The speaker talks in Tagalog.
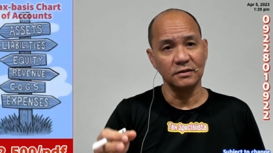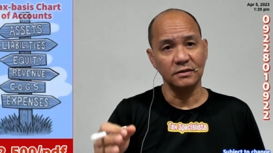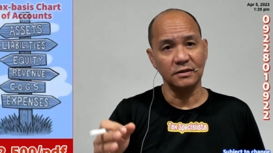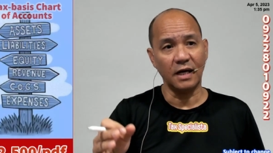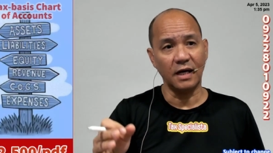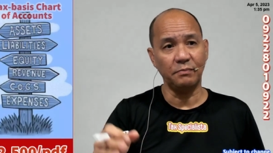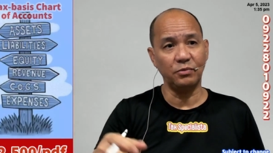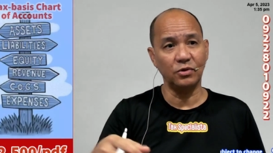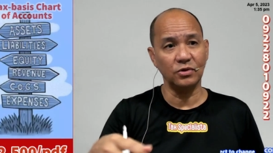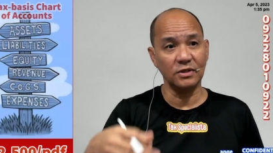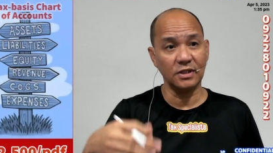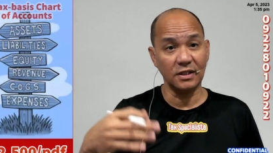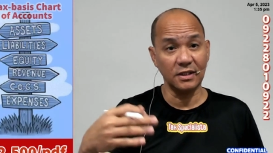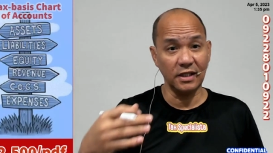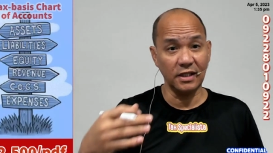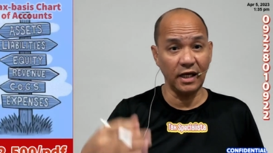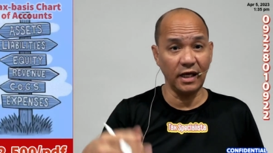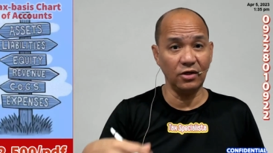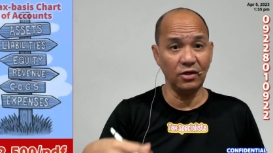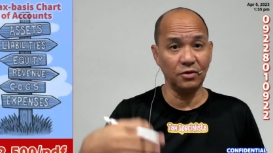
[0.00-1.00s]
tapos at
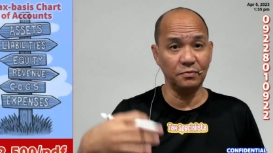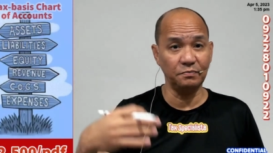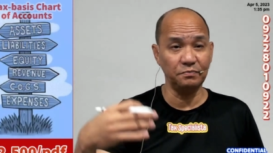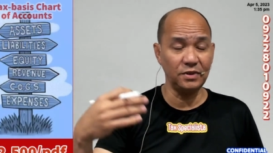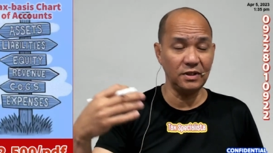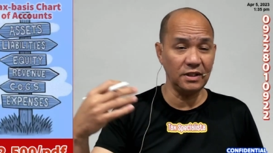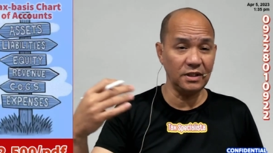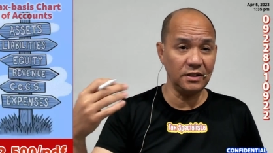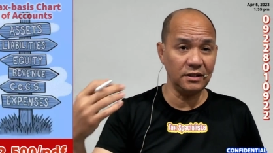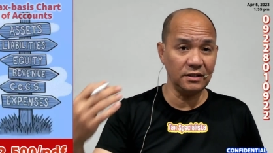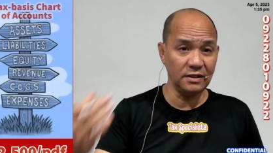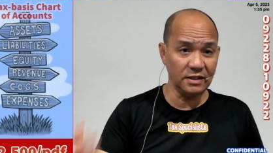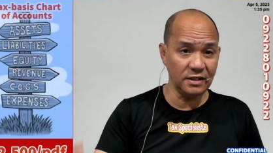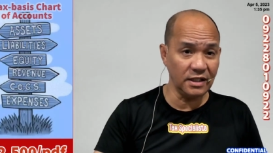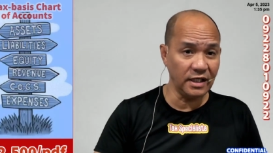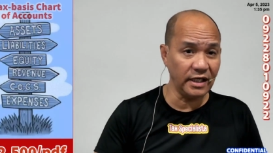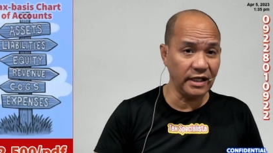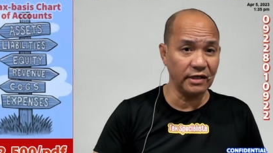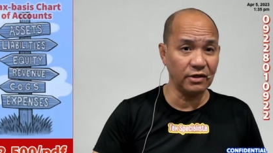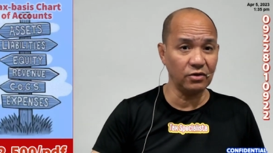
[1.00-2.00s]
the end of the
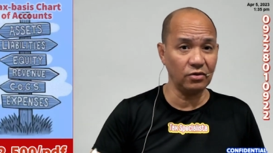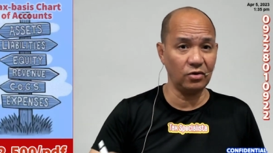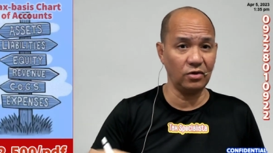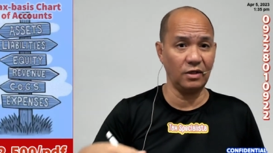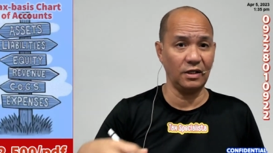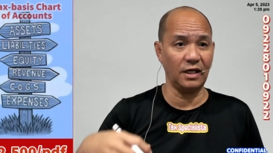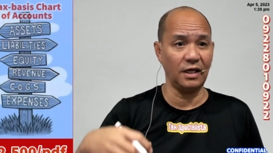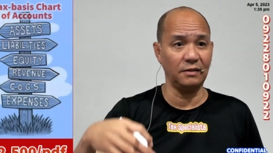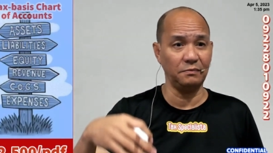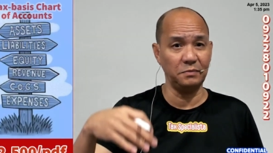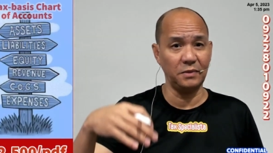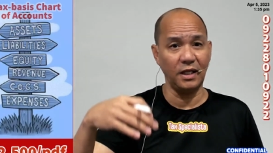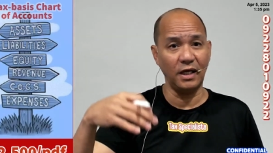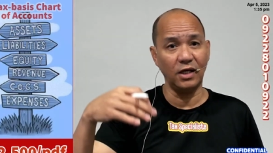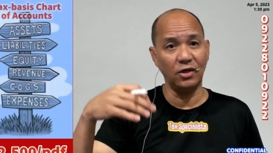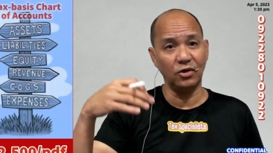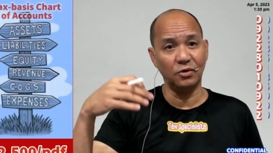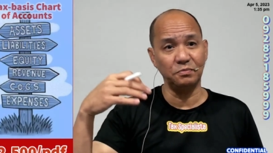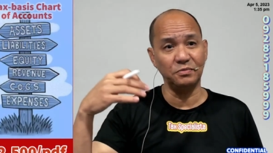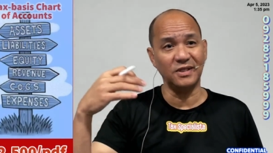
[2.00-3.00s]
year o at
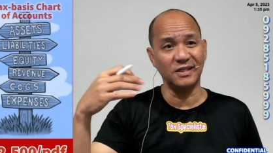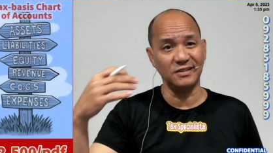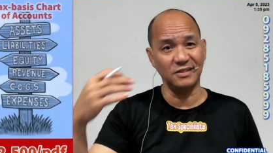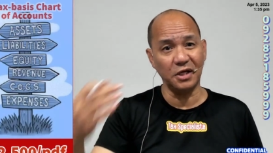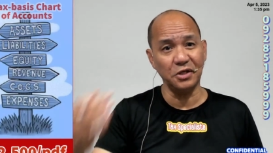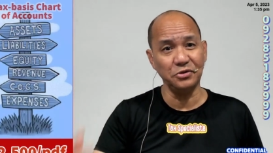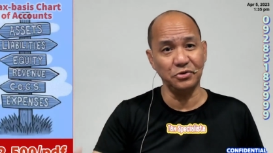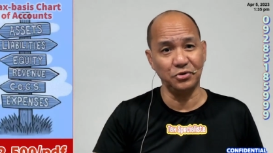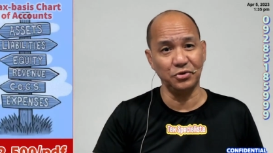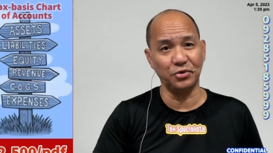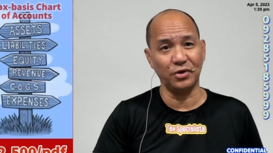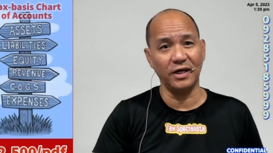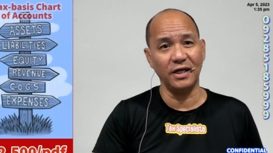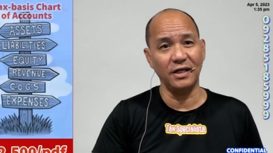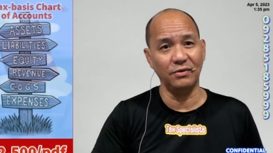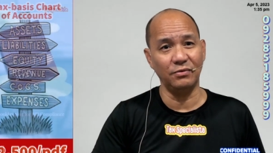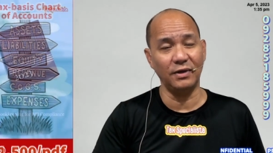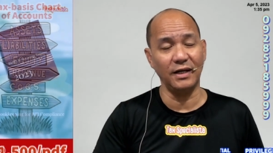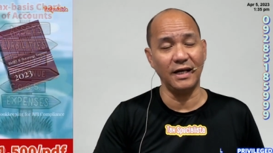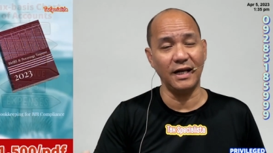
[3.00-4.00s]
the end of the
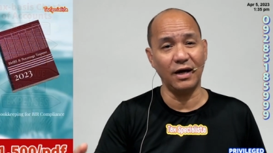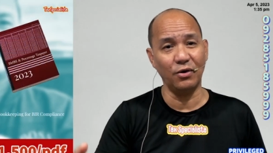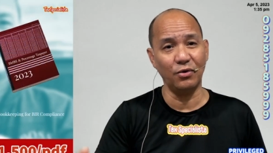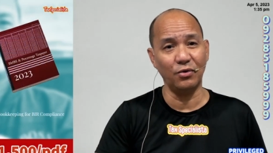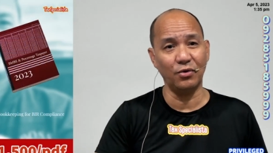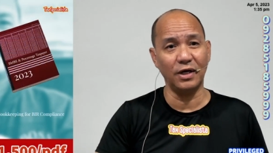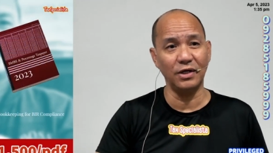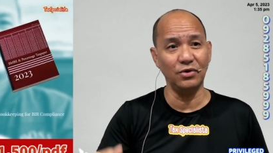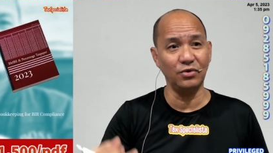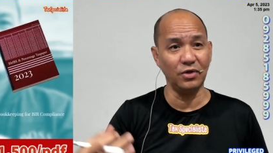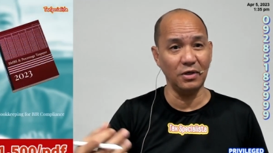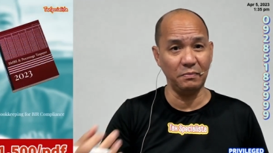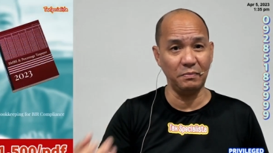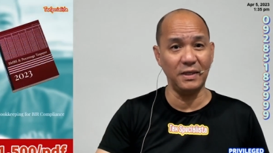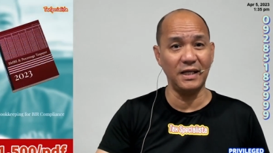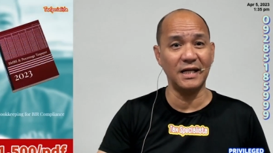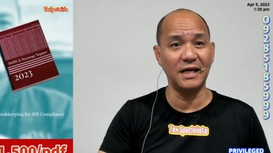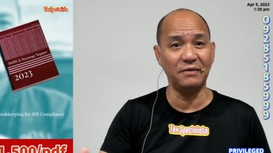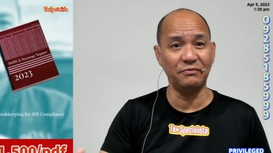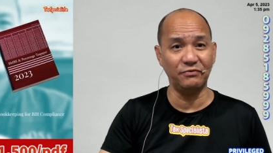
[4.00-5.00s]
century, wala ho kayong
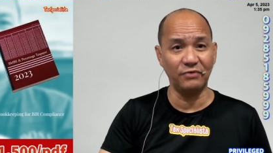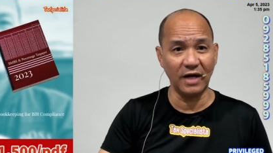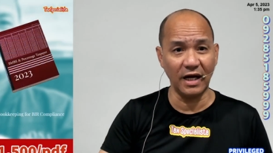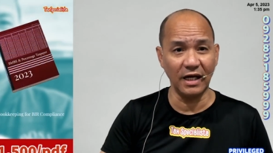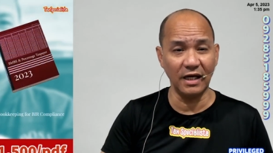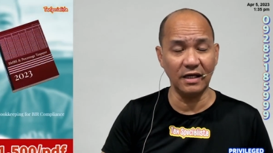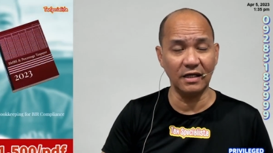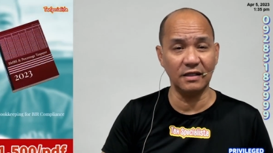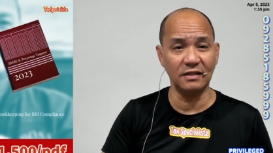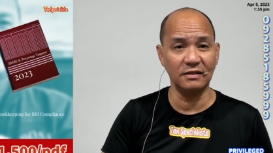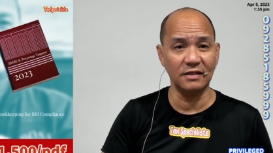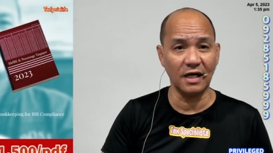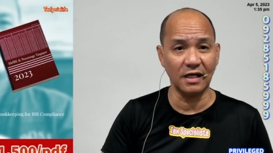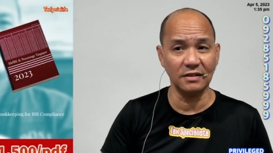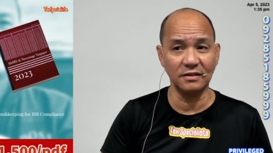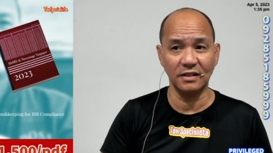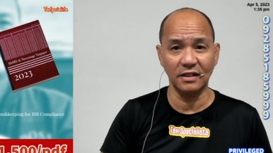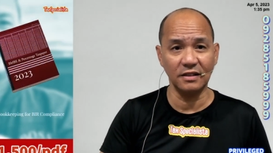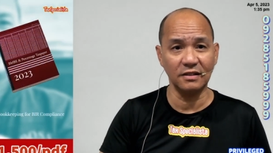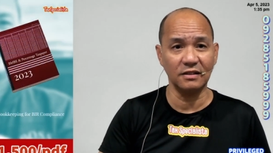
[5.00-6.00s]
ipinafile na
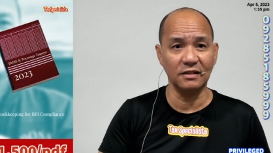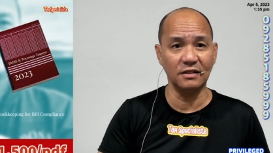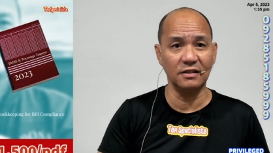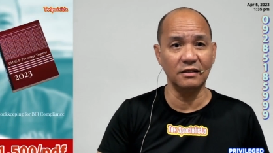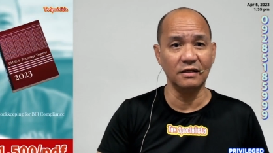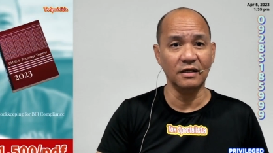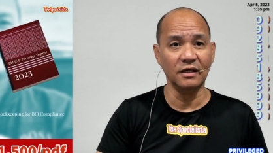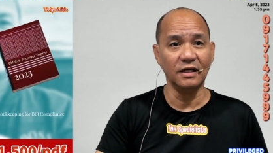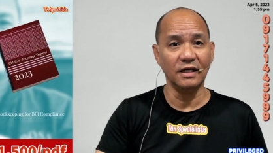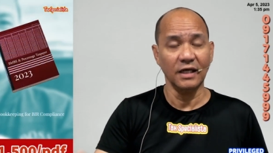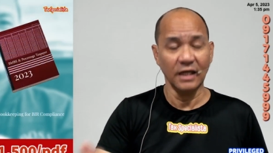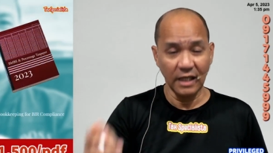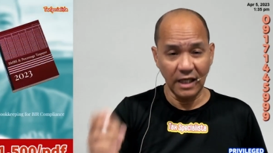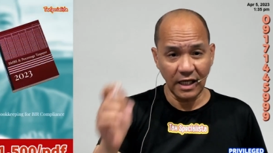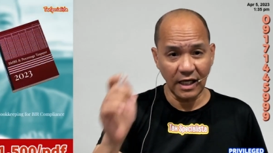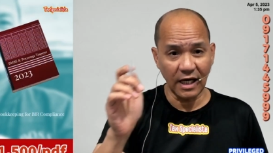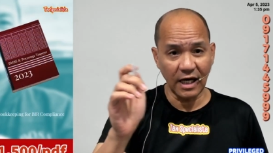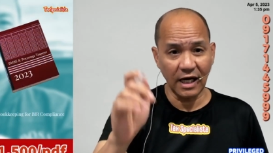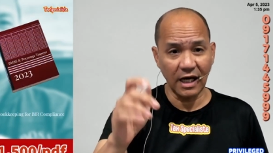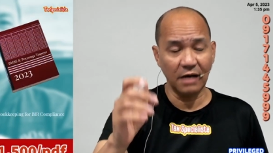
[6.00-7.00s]
tax return,
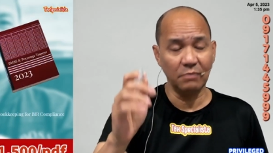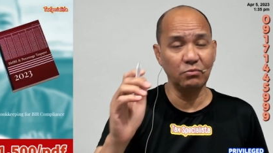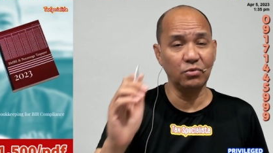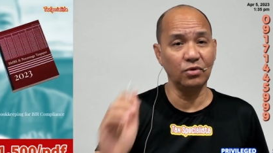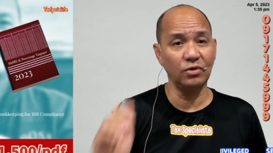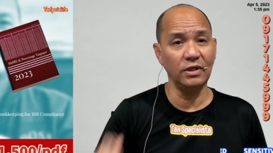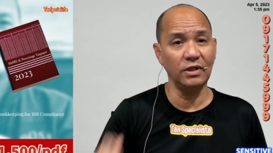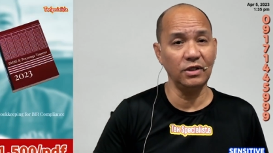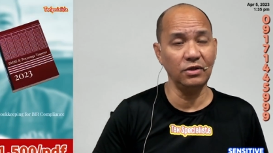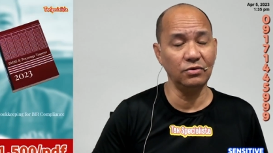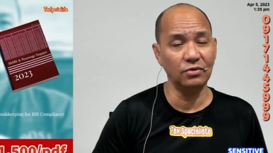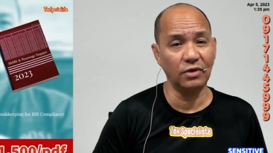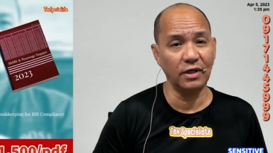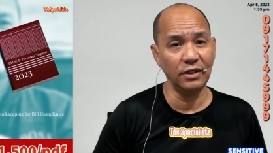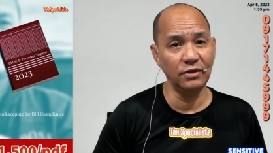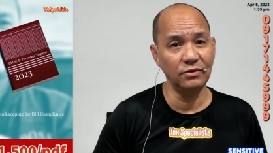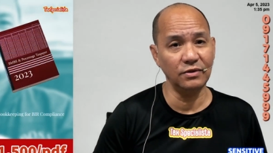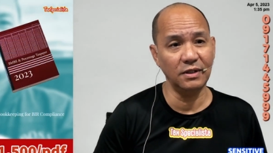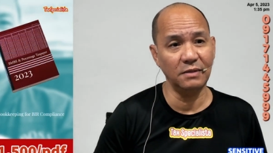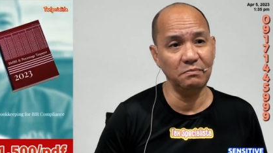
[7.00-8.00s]
eh hahabulin ho
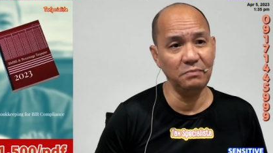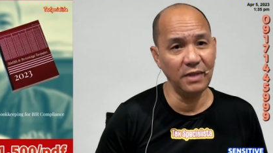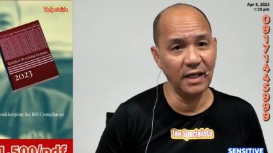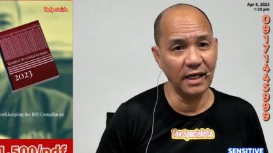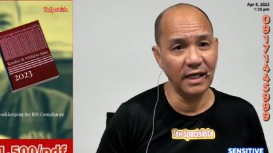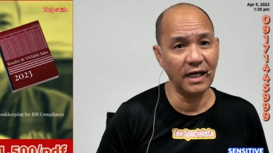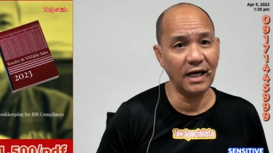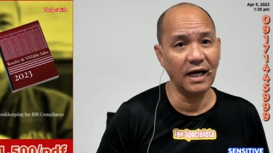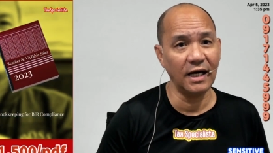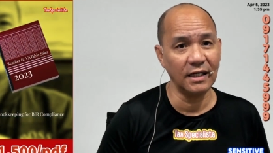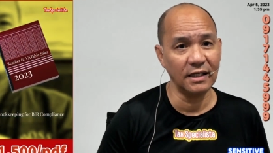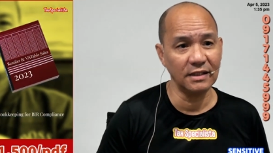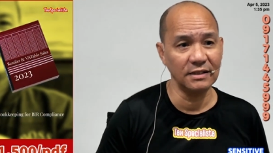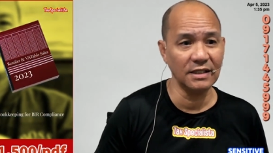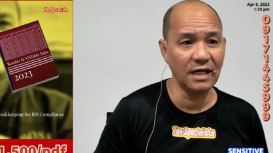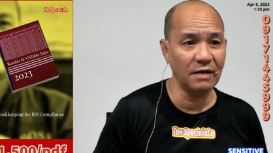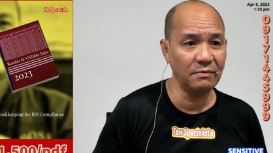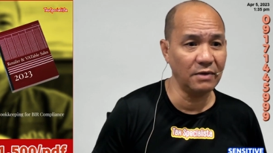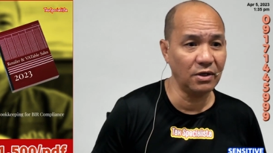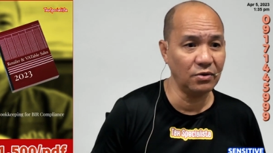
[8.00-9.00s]
kayo ng BIR,
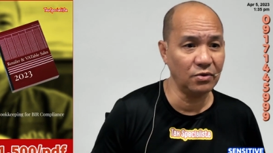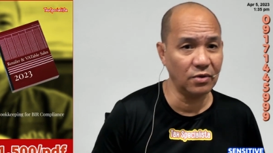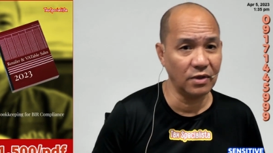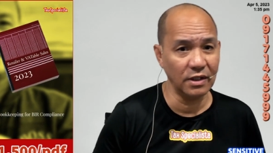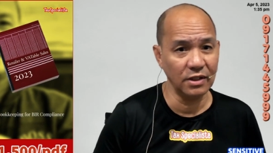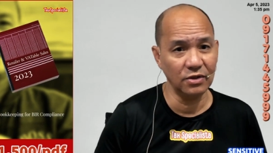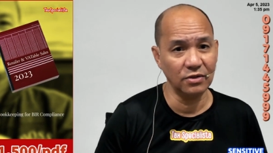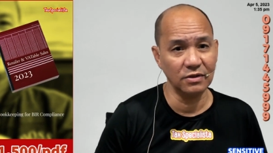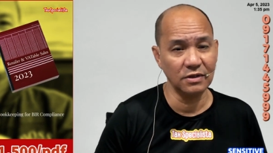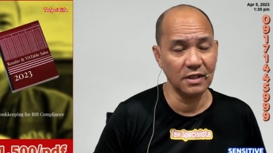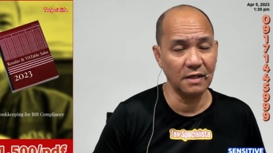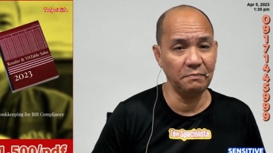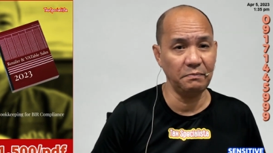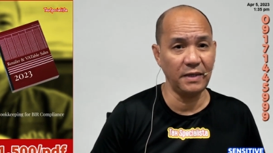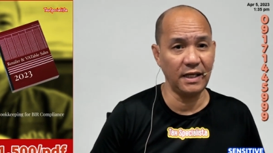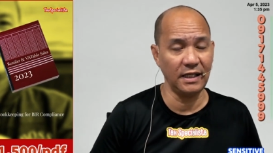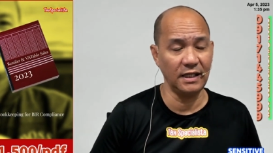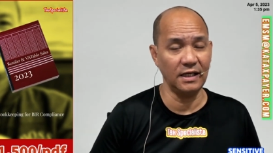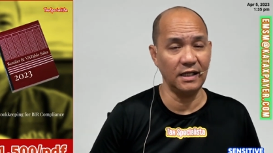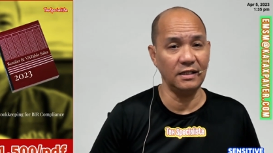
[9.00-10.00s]
kasama ho kayo sa
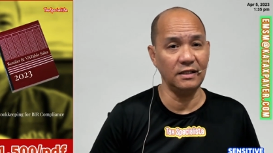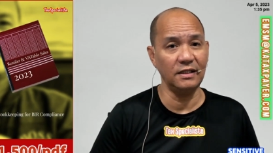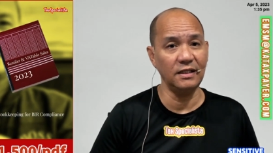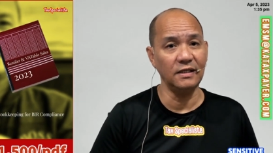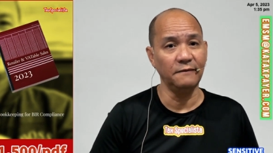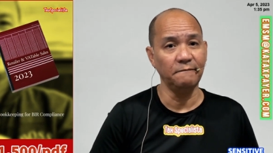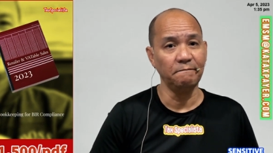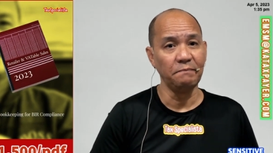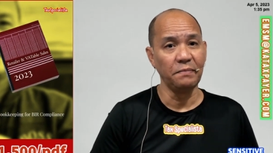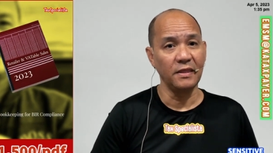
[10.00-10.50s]
penalty.